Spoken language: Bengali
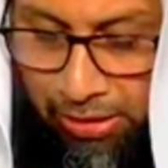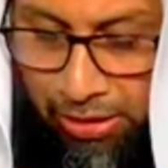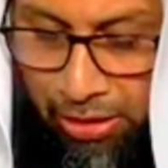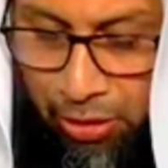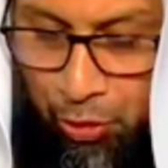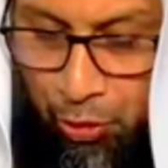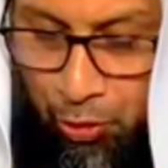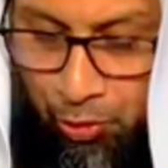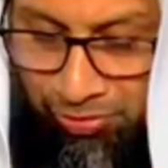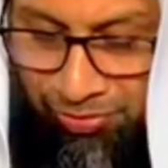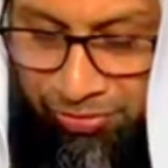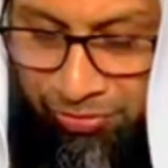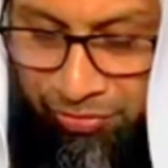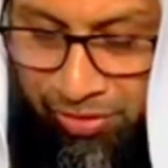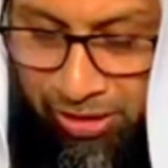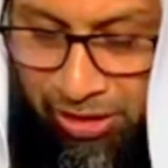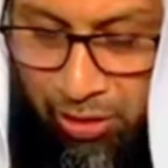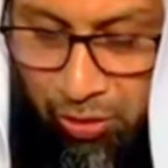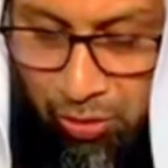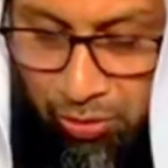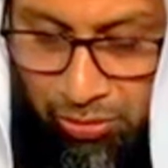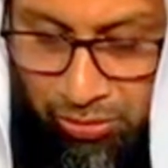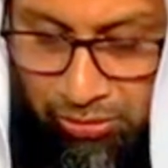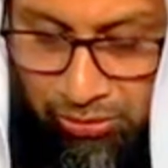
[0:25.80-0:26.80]
তারা সুদ ফ্রি
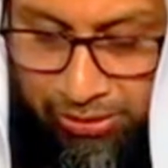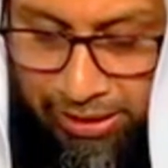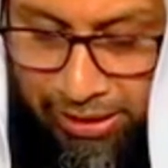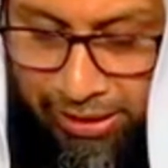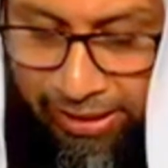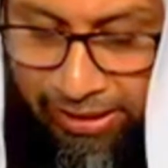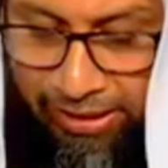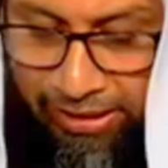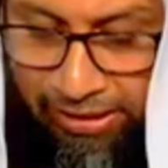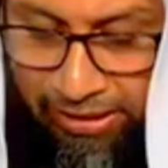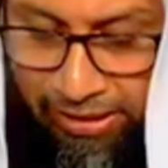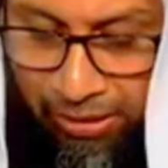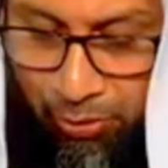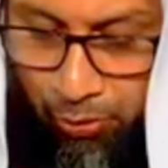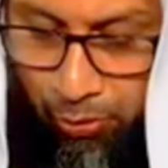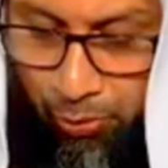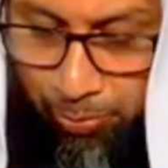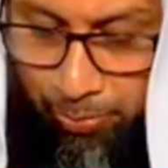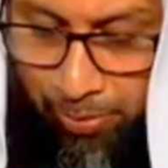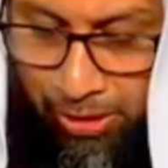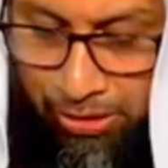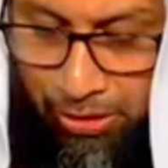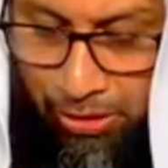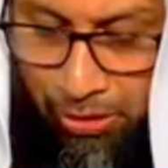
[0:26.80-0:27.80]
লোন দেয়
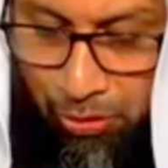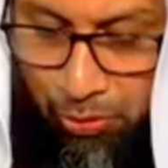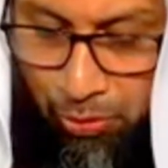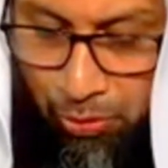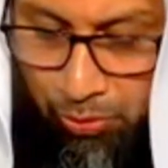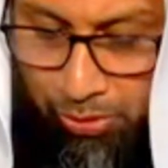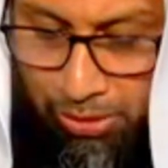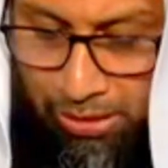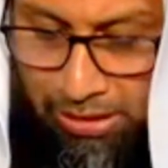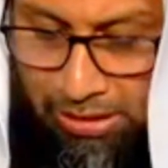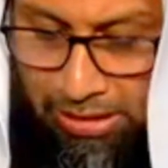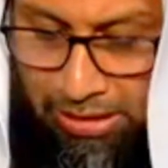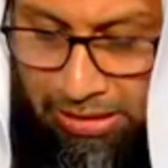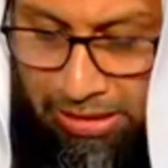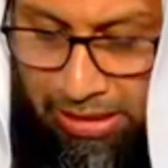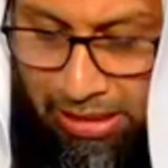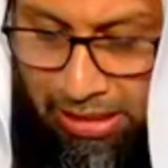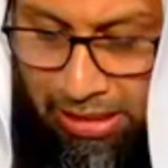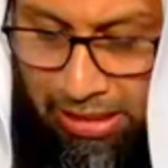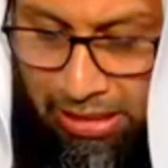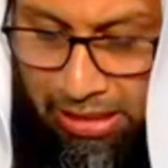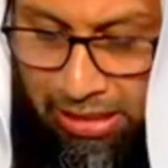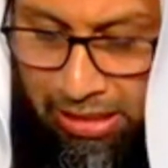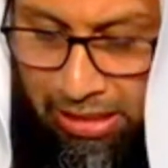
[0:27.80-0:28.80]
কিন্তু মাসিক সুদের যে
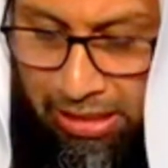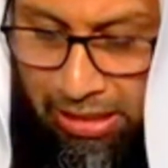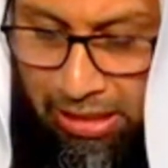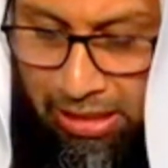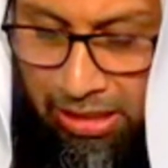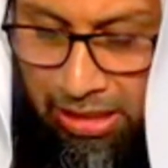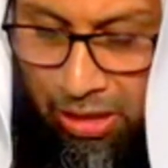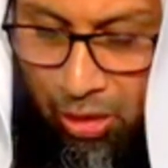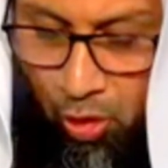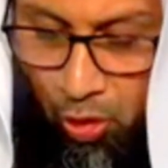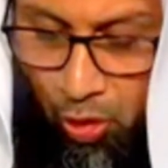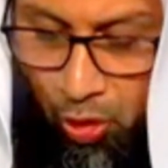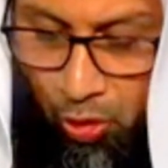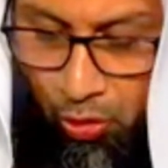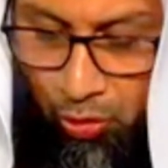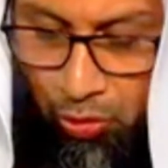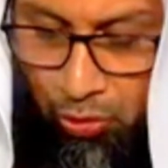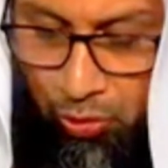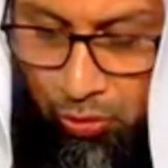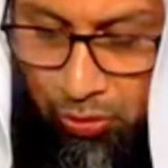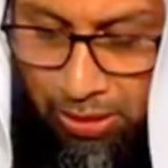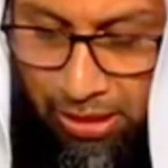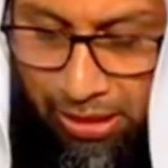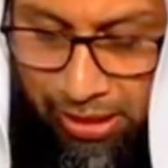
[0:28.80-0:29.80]
টাকা
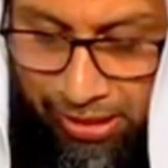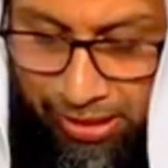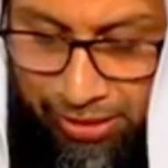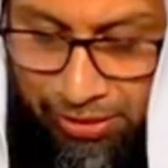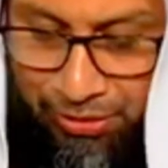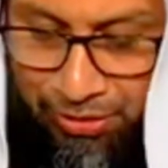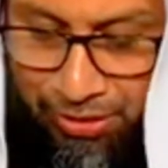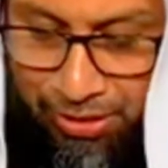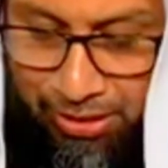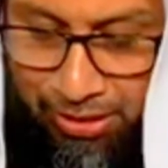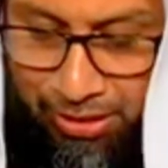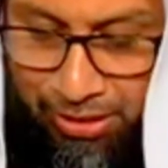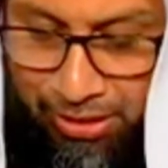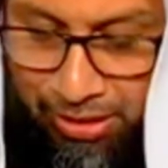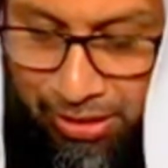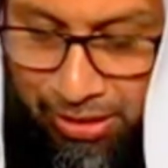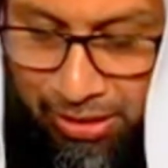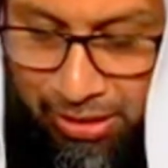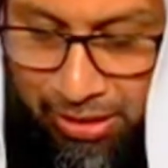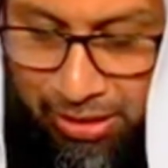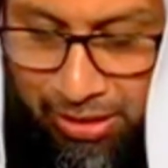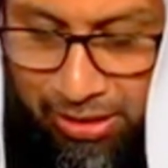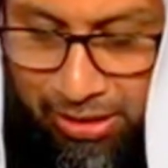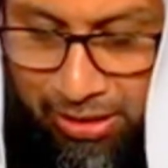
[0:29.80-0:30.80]
অংশটা আসে
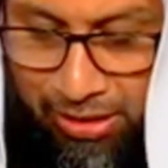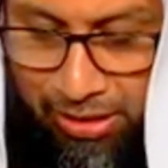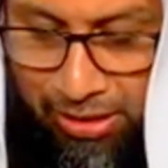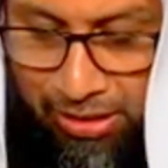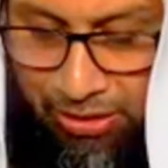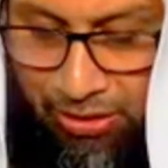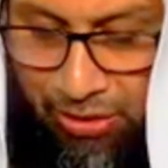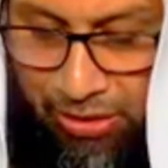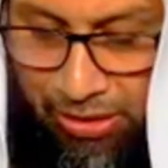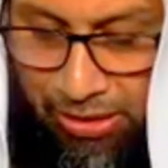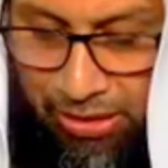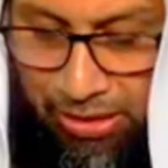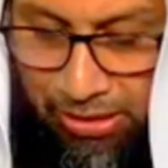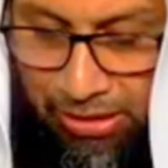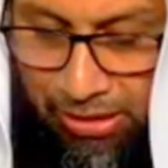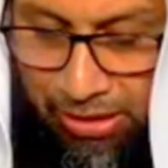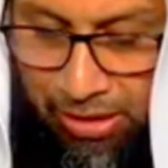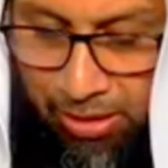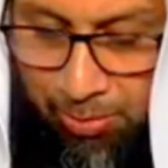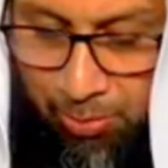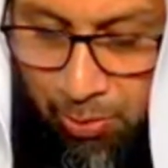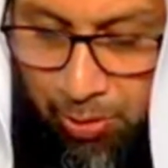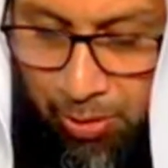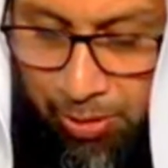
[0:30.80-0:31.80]
সেটা
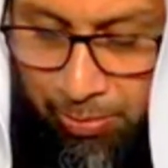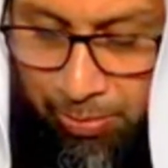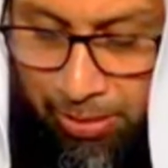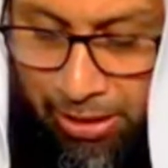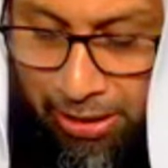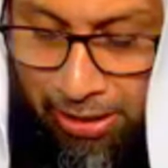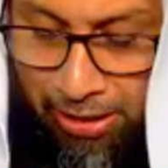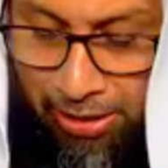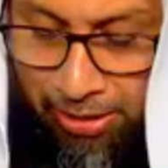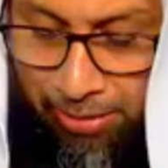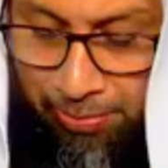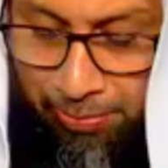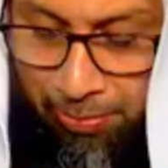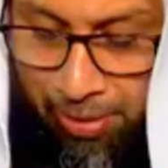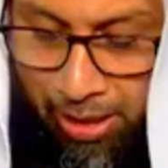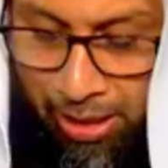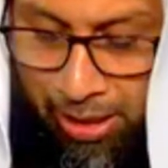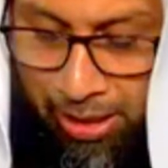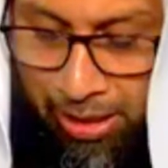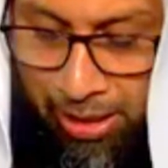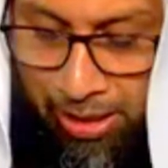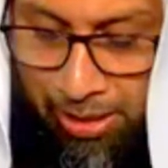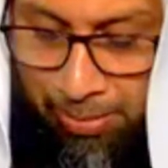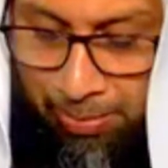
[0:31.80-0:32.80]
তারা বলে বাড়ি
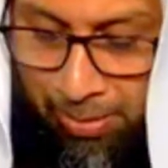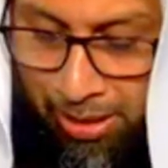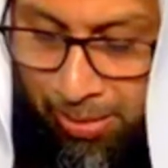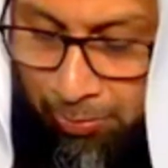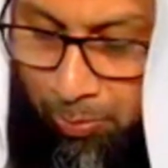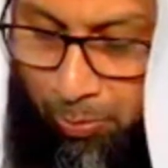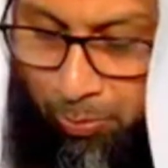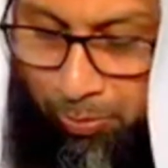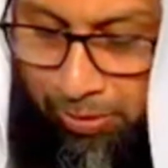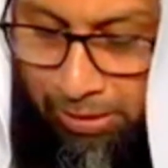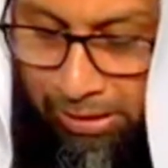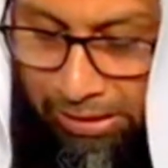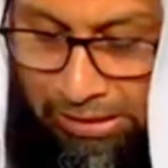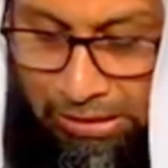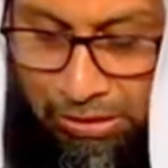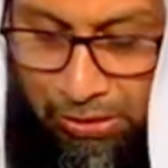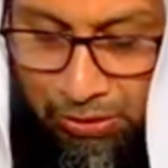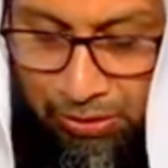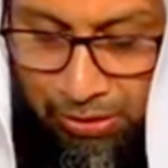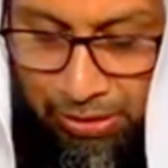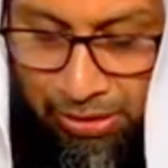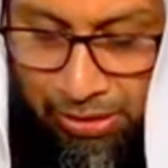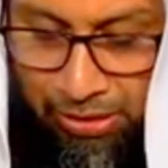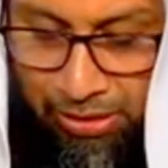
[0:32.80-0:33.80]
ভাড়া বাবদ
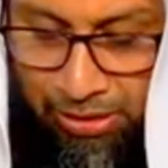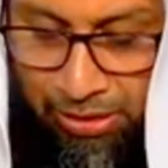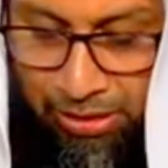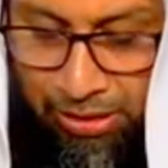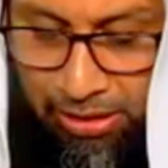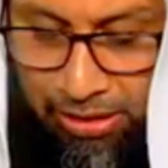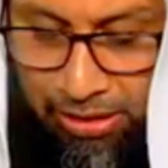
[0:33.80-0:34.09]
নিচ্ছি